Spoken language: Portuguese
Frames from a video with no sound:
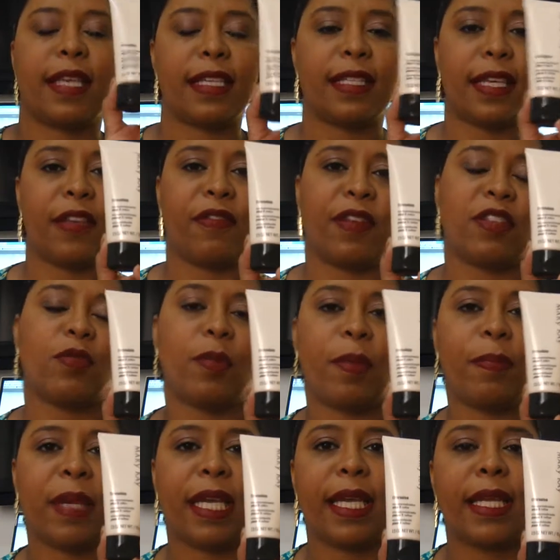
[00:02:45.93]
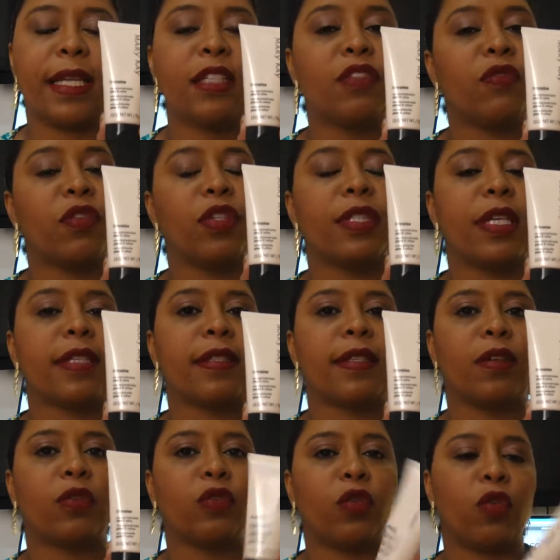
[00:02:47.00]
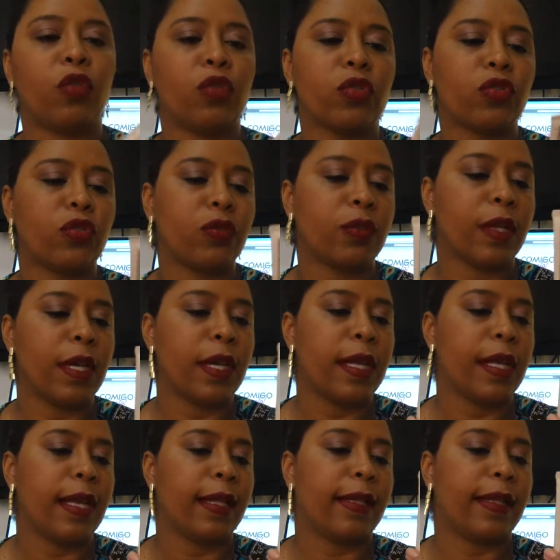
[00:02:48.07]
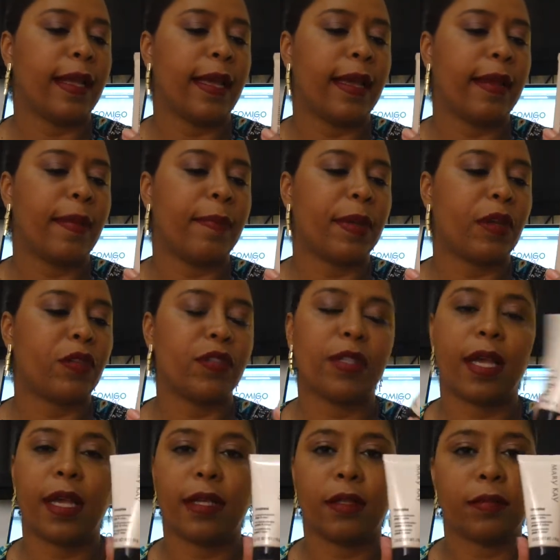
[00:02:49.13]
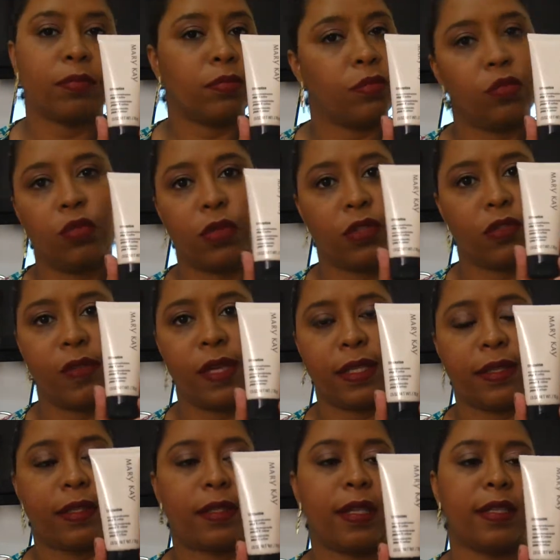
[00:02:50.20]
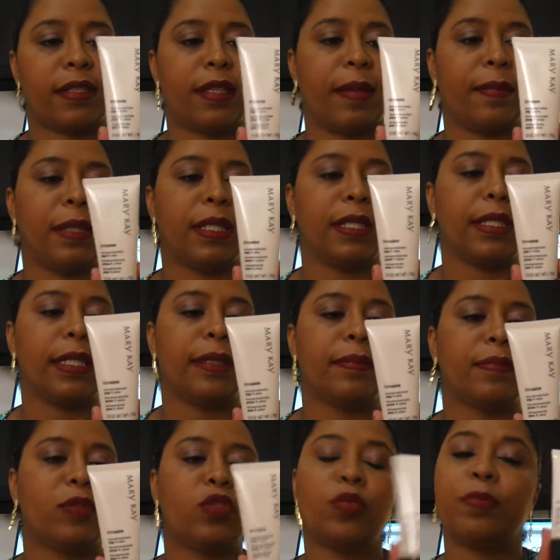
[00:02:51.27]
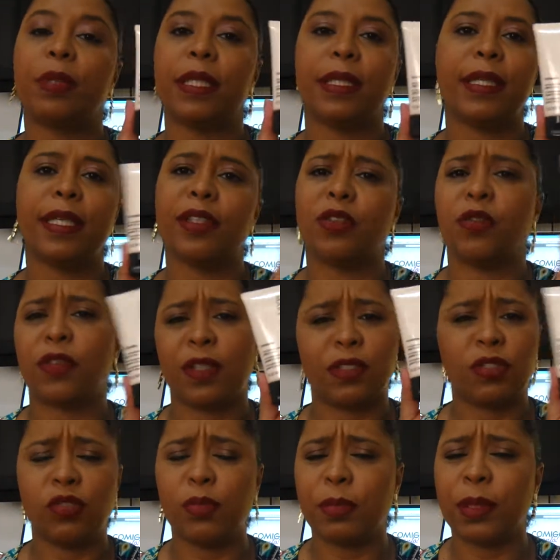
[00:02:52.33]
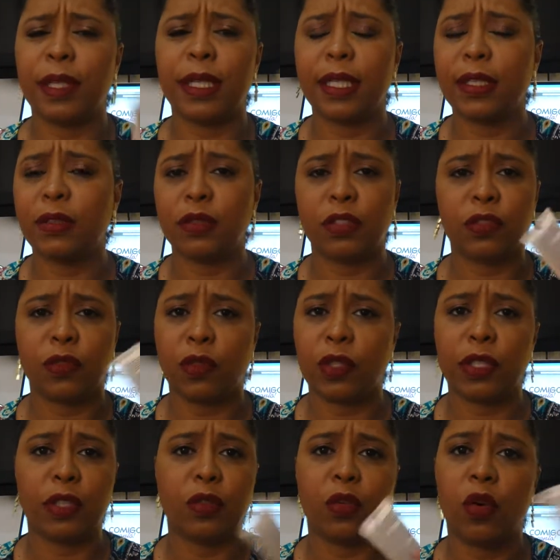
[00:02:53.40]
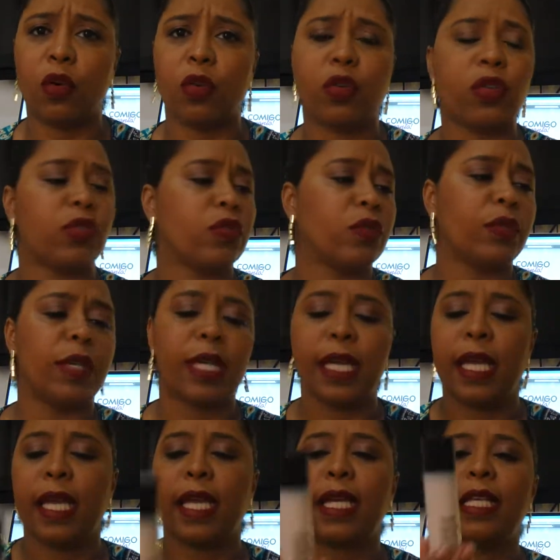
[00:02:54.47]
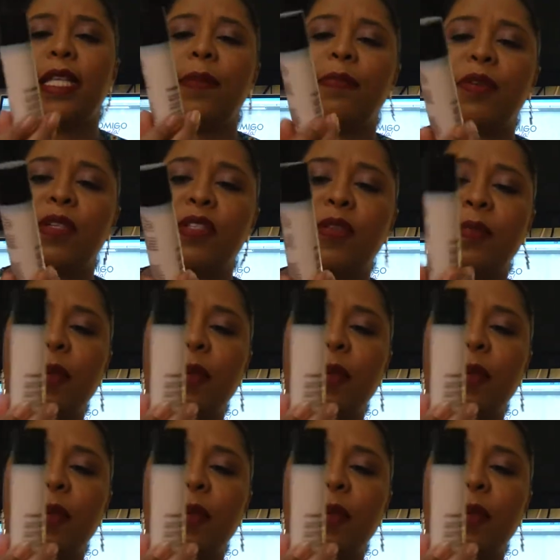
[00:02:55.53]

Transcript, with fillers: esse aqui faz uma pequena esfoliação no rosto, né? Pra usar duas vezes na semana, no banho. Eu faço no banho, esfolio o rosto. E depois eu